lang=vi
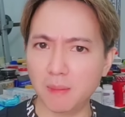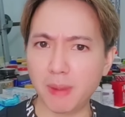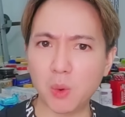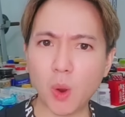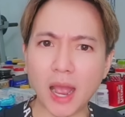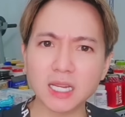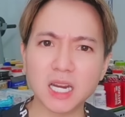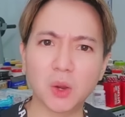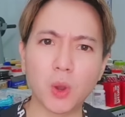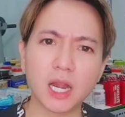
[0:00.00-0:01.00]
mày quá
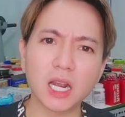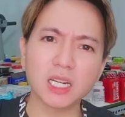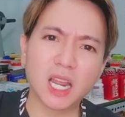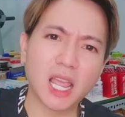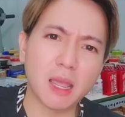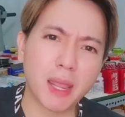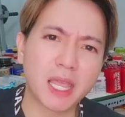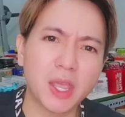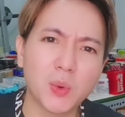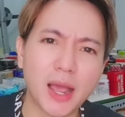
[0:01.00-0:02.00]
trời quá đất rồi ha
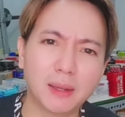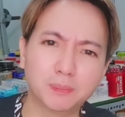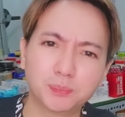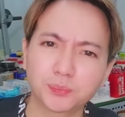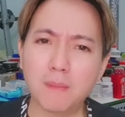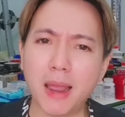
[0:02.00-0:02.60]
mày kêu làm à,